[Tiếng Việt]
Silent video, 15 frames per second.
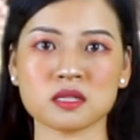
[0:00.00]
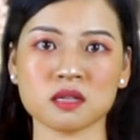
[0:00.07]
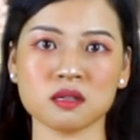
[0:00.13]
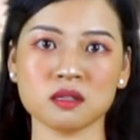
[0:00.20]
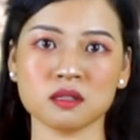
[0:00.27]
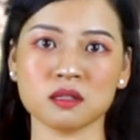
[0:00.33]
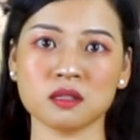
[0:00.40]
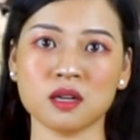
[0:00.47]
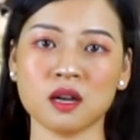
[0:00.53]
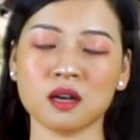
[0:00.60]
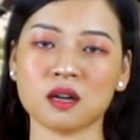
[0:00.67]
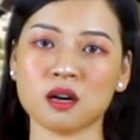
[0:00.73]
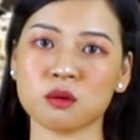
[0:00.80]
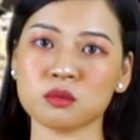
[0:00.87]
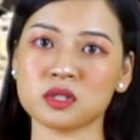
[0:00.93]
giờ
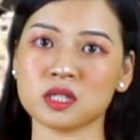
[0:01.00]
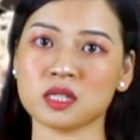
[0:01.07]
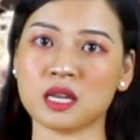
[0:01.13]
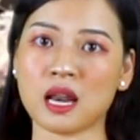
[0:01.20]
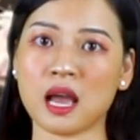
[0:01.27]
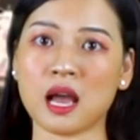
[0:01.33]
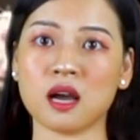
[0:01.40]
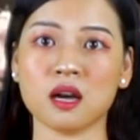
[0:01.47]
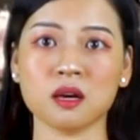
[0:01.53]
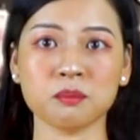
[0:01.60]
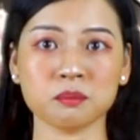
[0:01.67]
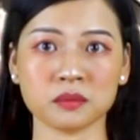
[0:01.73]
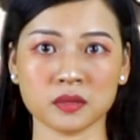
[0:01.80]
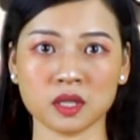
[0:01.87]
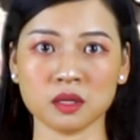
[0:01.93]
không chỉ là
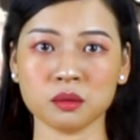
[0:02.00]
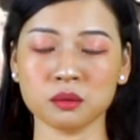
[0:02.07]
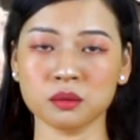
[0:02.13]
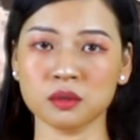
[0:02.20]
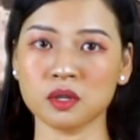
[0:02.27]
ẩm tiểu,